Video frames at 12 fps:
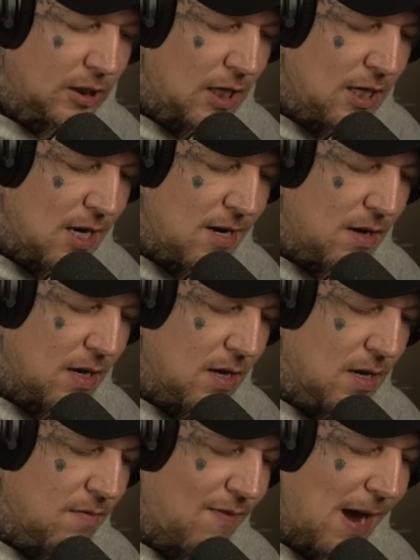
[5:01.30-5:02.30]
In den
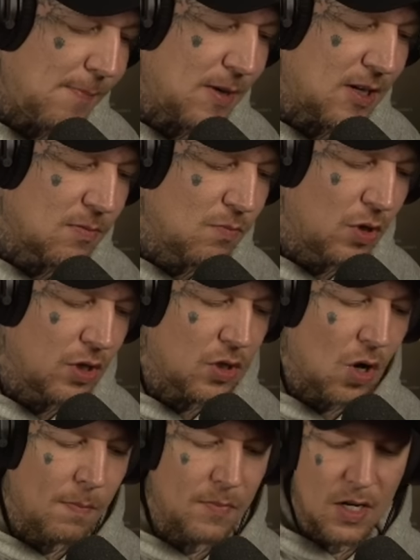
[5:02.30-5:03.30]
äh, weiblichen Mund
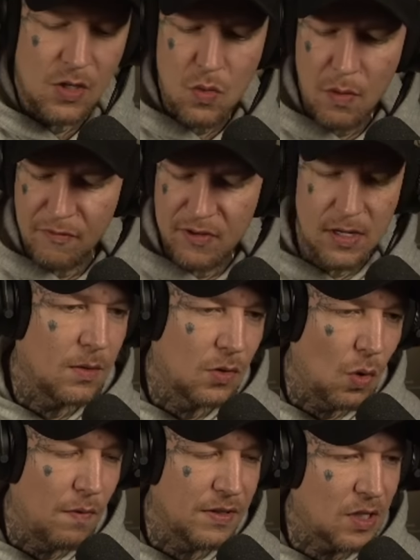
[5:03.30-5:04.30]
kommt nicht nur viel
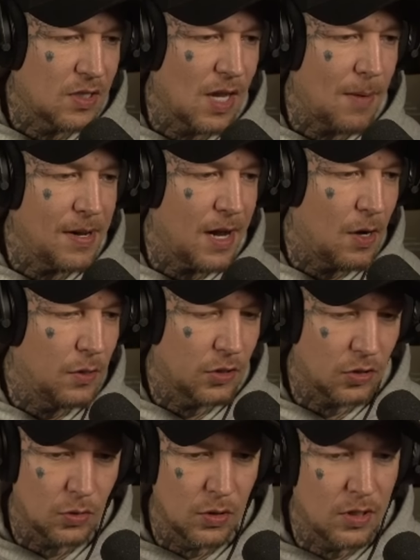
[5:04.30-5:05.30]
doofes Gesabbel
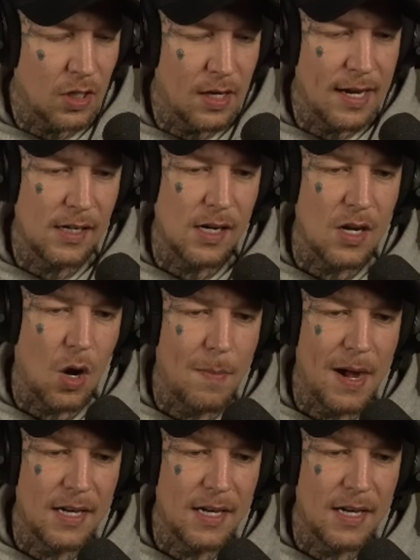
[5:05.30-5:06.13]
raus und gelegentlich auch mal